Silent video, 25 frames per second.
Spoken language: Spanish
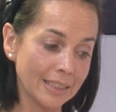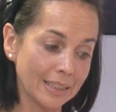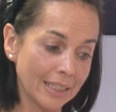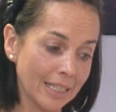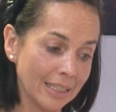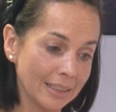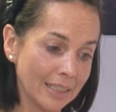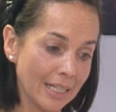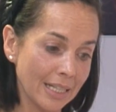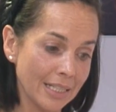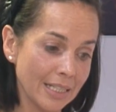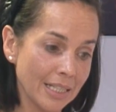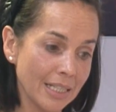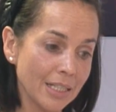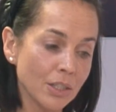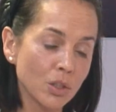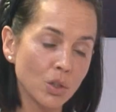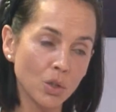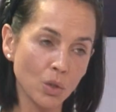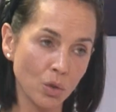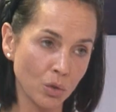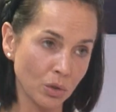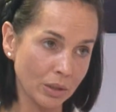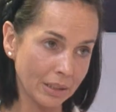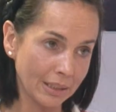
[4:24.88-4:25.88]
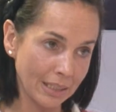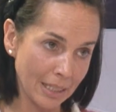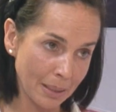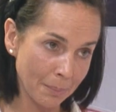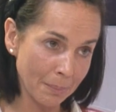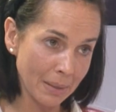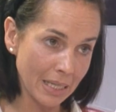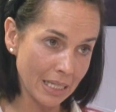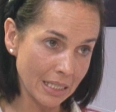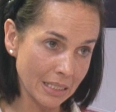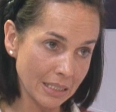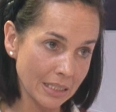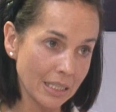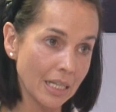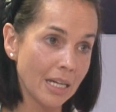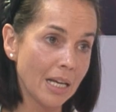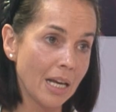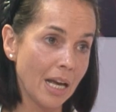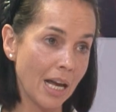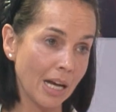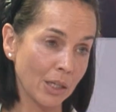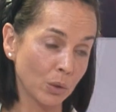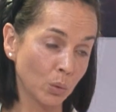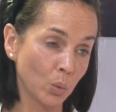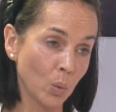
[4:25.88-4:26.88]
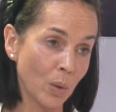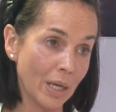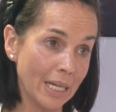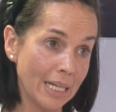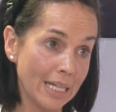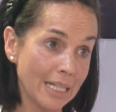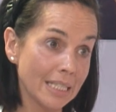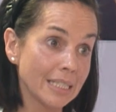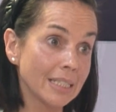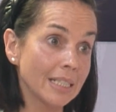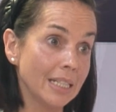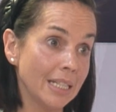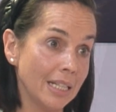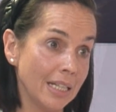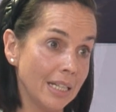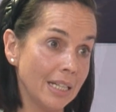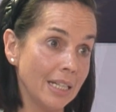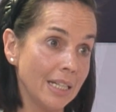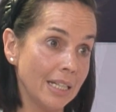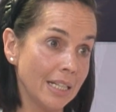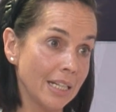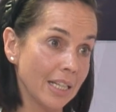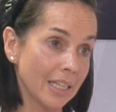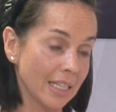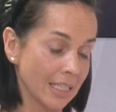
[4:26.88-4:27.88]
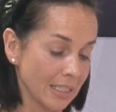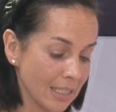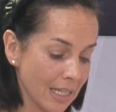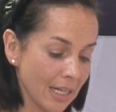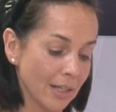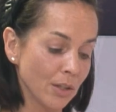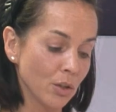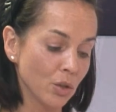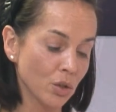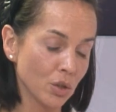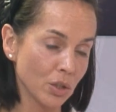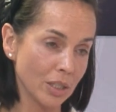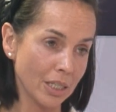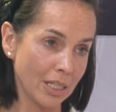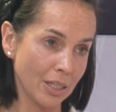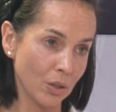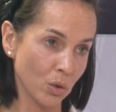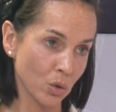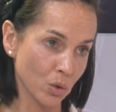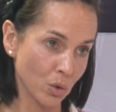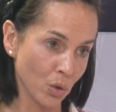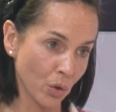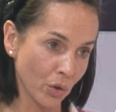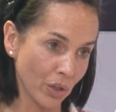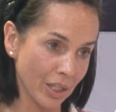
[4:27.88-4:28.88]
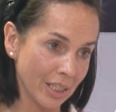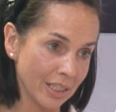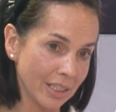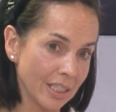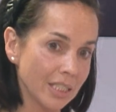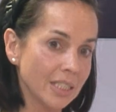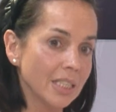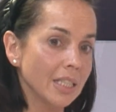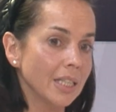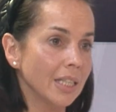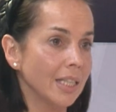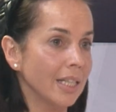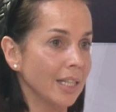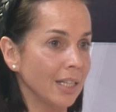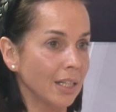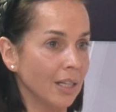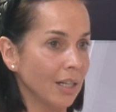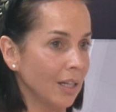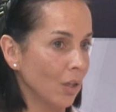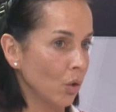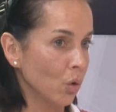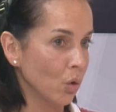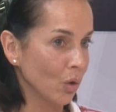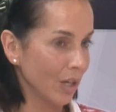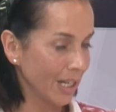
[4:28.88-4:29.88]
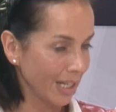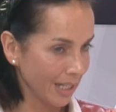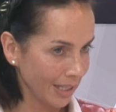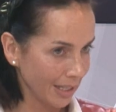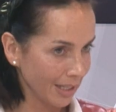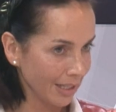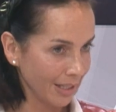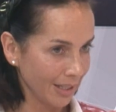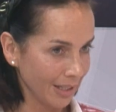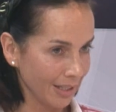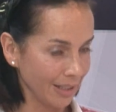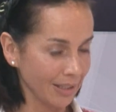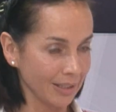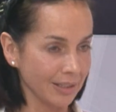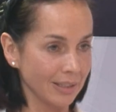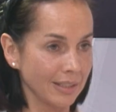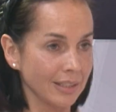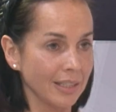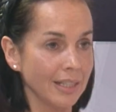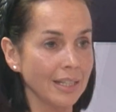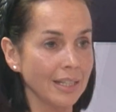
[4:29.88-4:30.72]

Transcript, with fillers: trata allí son temas actuales y, necesarios de los docentes y de lo que les,